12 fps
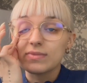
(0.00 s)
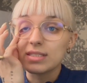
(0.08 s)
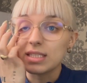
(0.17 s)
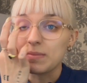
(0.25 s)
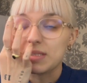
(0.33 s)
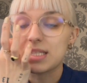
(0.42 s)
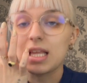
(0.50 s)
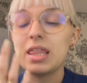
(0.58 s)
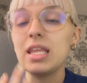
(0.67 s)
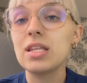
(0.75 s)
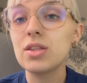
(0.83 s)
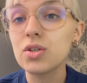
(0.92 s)
Se me está
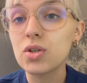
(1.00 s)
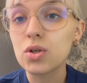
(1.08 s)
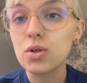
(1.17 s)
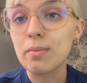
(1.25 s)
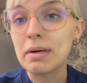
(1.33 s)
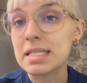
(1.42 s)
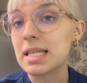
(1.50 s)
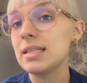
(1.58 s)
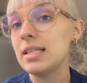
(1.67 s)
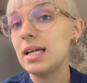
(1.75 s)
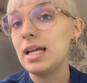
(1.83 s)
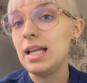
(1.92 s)
haciendo
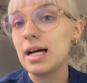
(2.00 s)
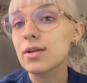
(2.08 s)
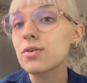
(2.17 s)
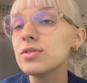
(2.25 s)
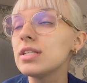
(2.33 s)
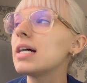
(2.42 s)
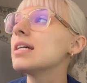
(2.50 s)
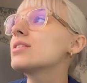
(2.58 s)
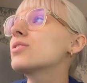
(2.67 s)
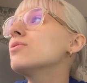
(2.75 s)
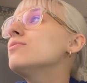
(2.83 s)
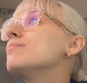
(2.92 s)
bastante largo ya
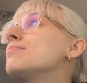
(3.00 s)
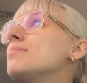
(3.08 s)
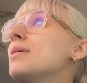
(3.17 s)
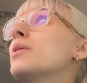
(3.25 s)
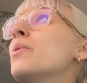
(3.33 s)
esto, pero